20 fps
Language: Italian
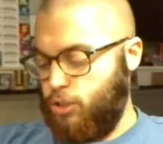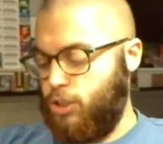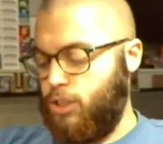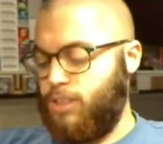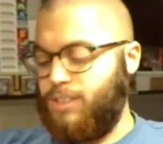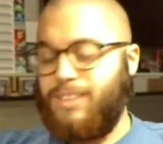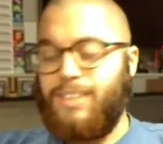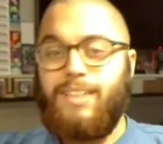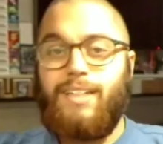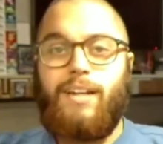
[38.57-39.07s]

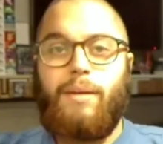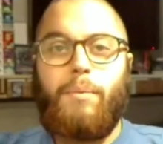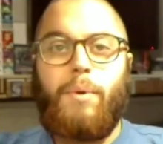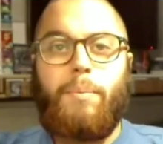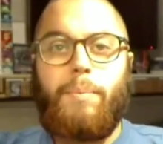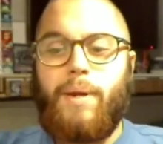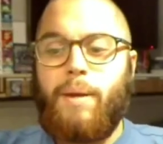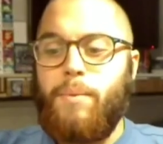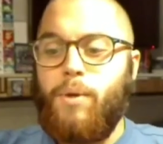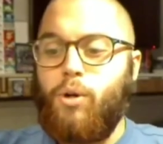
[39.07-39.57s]
oggi
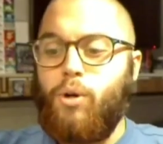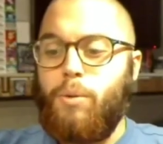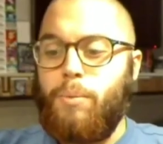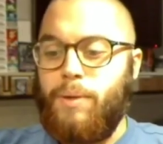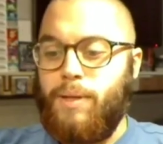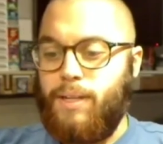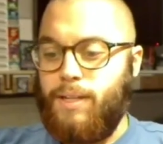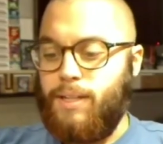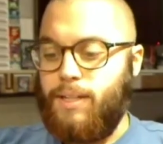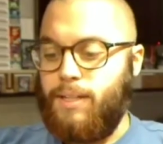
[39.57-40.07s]
assegneremo il premio
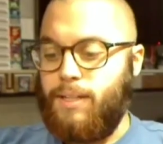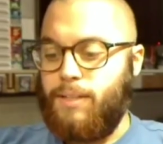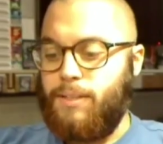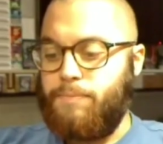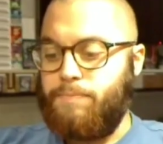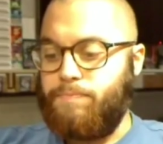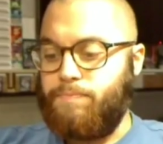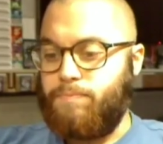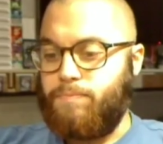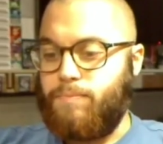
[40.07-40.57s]
come
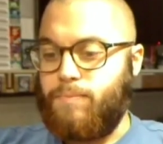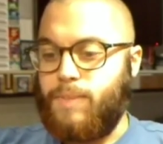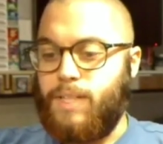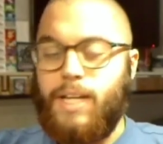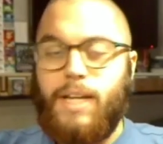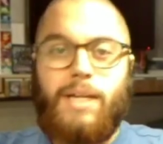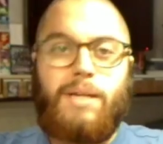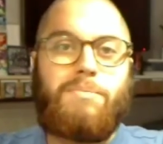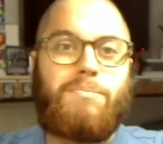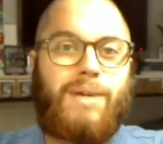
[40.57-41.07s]
ehm,
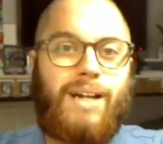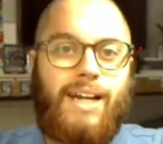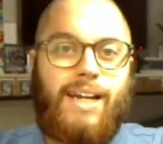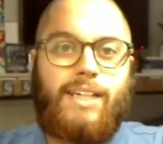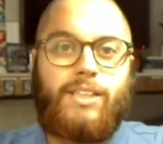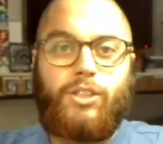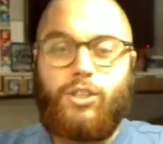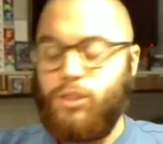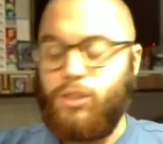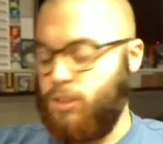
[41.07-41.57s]

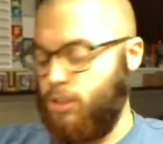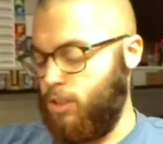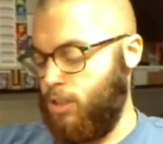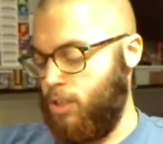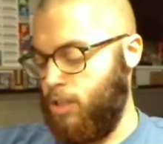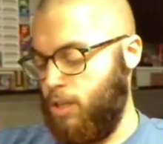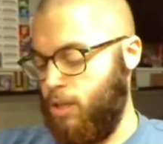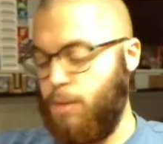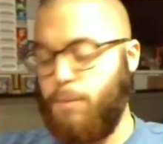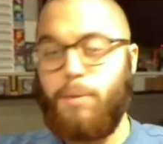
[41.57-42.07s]
imballaggio
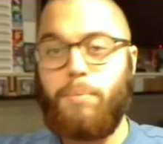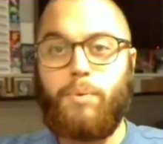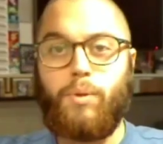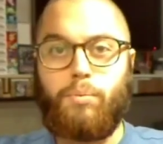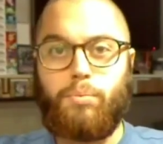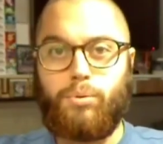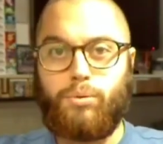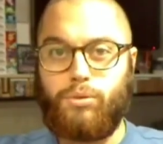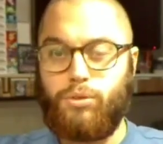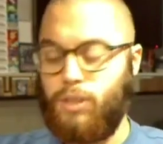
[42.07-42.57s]

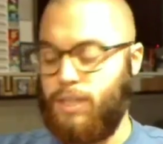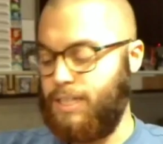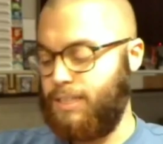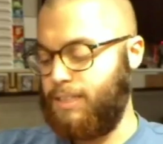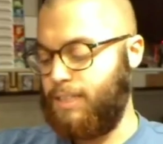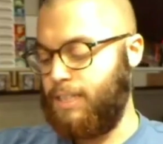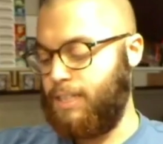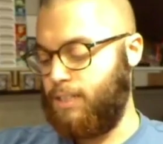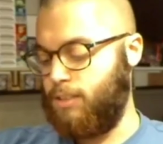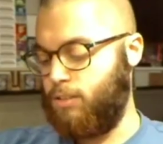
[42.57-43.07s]
più
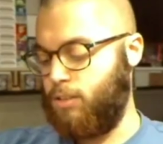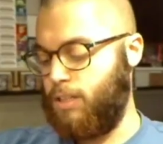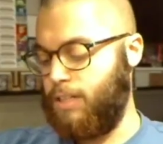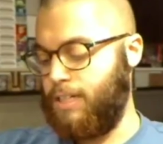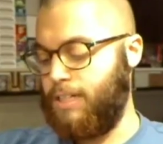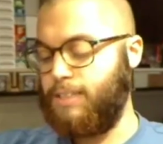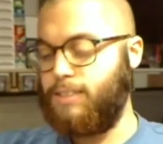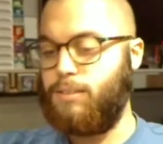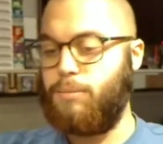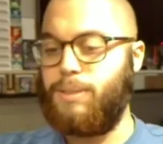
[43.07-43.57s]
puzzolente della
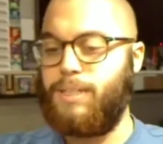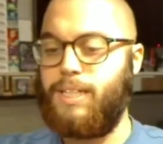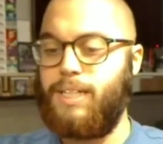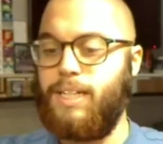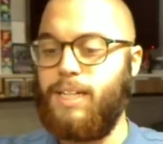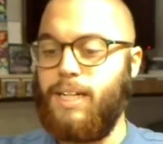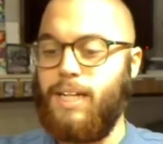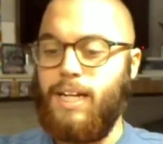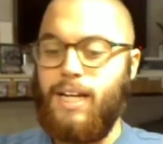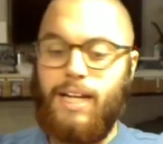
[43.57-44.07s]
storia ragazzi
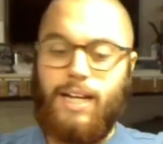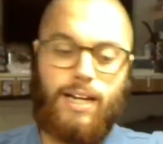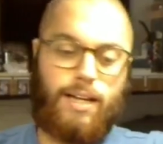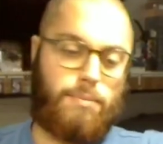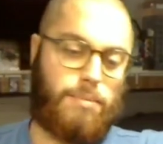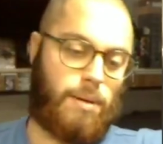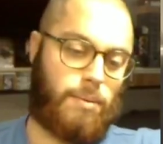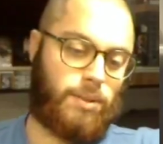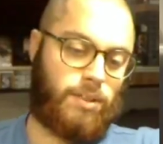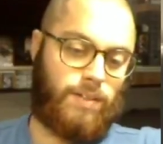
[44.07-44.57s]
perché
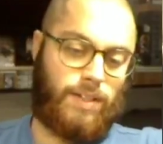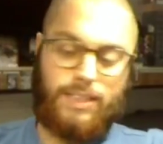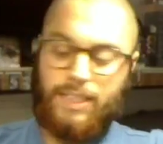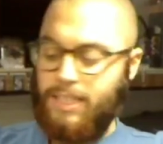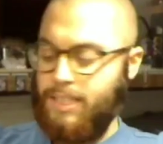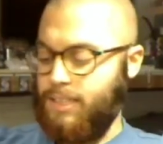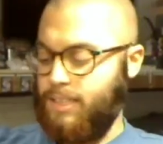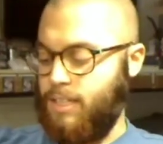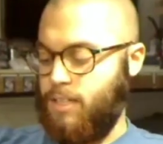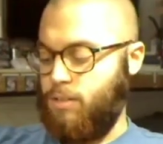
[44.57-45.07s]
l'abbiamo
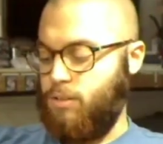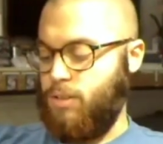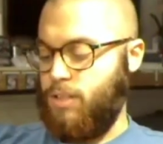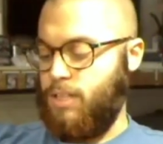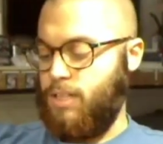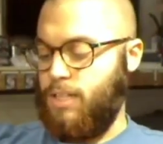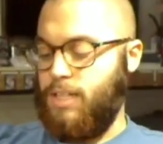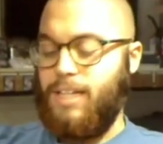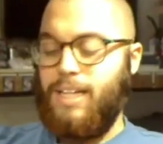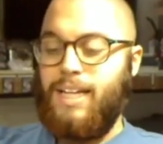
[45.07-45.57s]
trovato all'interno
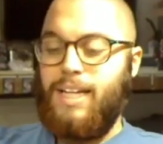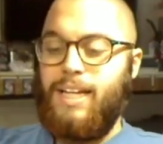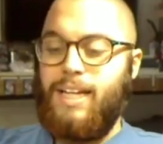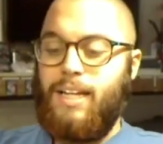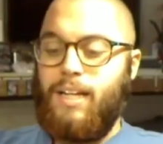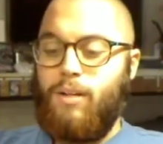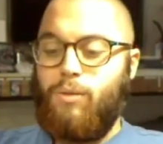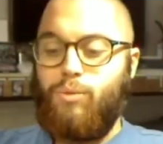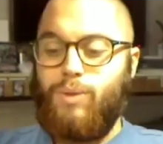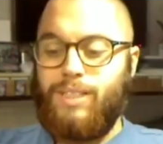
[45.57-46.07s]
di
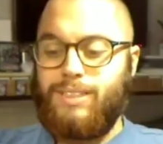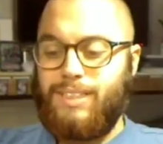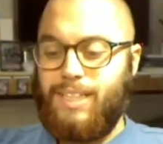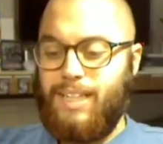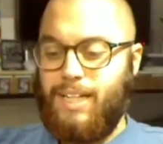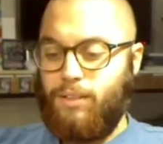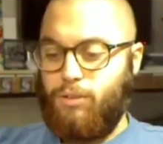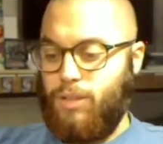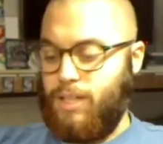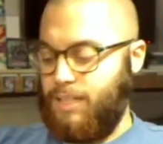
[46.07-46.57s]
una
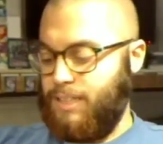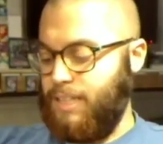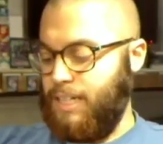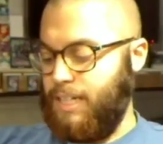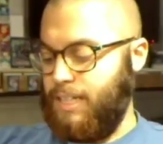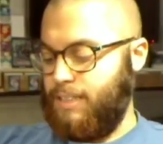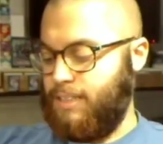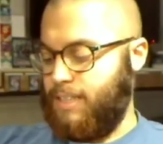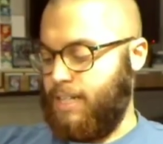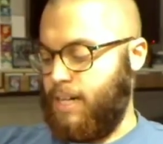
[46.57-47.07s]
scatola
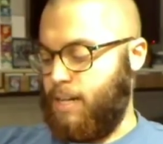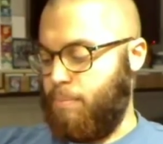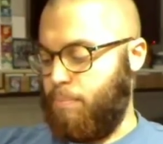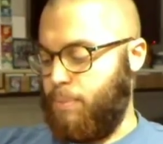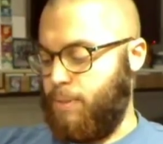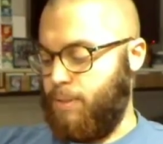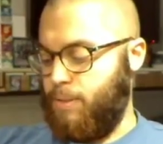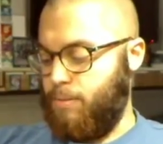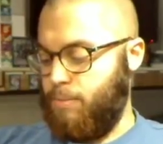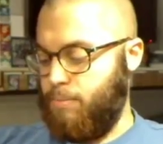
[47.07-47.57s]
delle
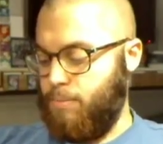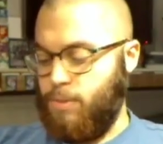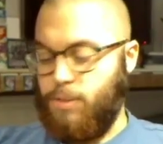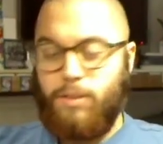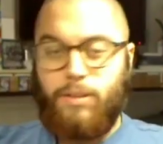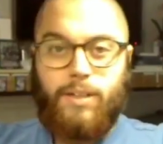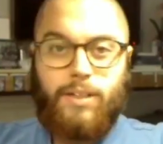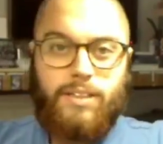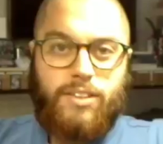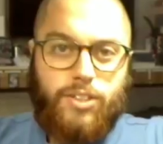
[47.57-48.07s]
scarpe.
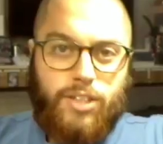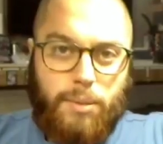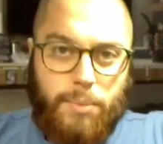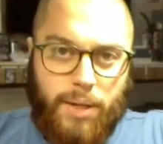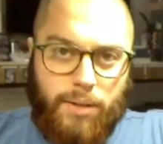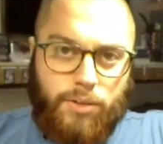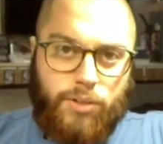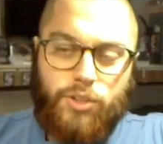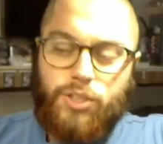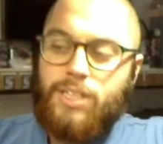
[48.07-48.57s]

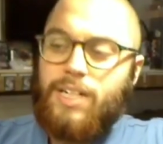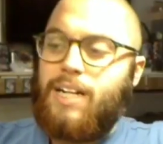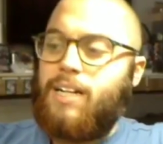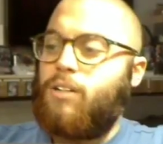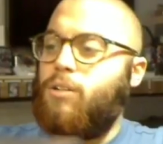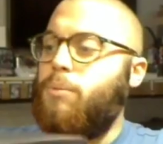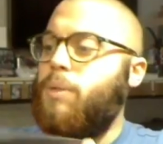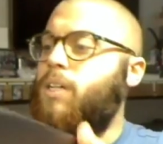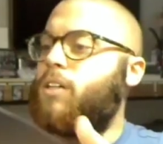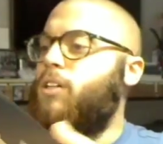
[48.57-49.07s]
Diciamo è originale